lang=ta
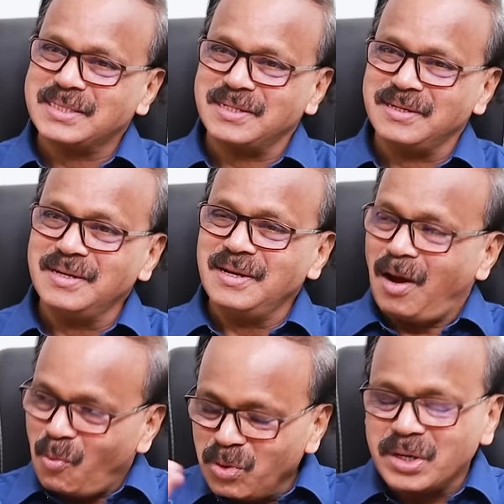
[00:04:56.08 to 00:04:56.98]
கலெக்ஷனு
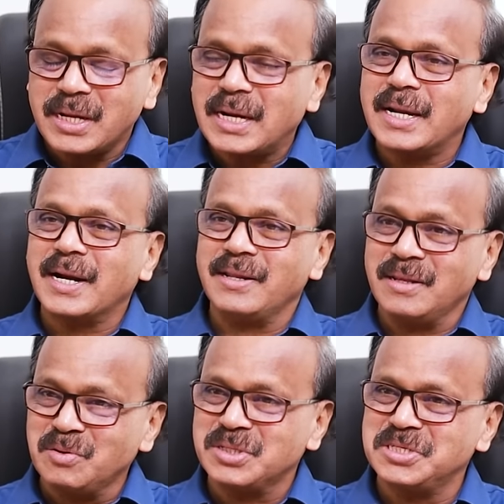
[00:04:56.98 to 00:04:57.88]
அவ்வளோ டிக்கெட்டே
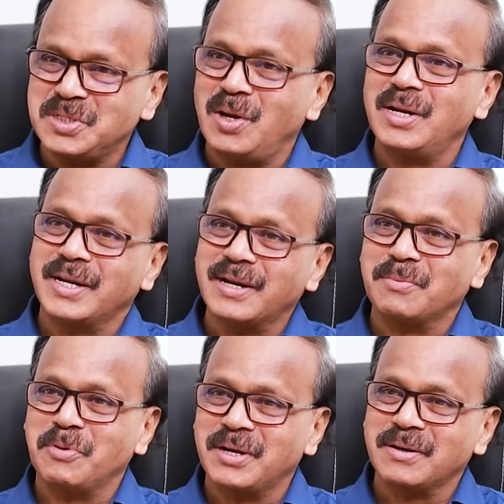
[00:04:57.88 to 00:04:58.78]
கிடையாது இருபத்தஞ்சி டாலர்
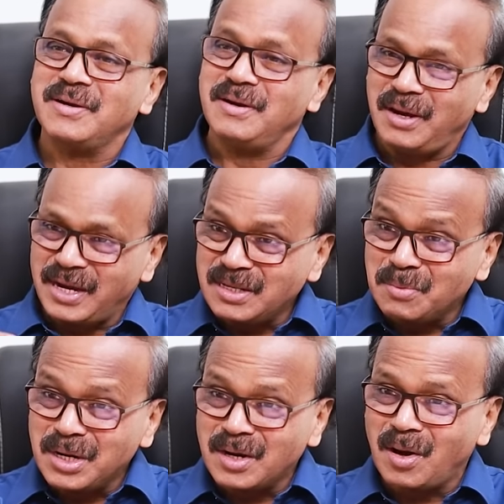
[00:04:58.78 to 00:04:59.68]
டிக்கெட் போயிட்டுருக்கு
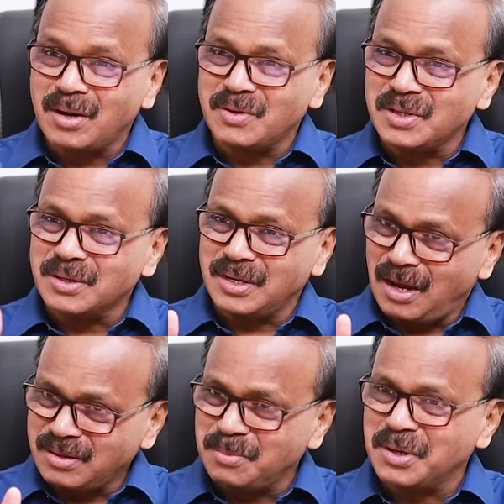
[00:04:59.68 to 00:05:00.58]
ஐந்து மில்லியன் டாலர் வந்து
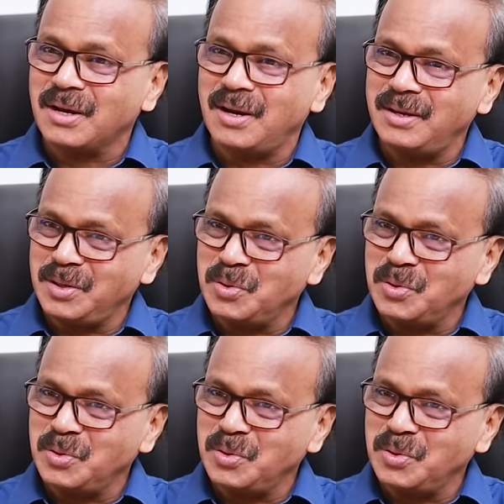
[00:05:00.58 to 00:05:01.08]
நார்த் அமெரிக்காவில்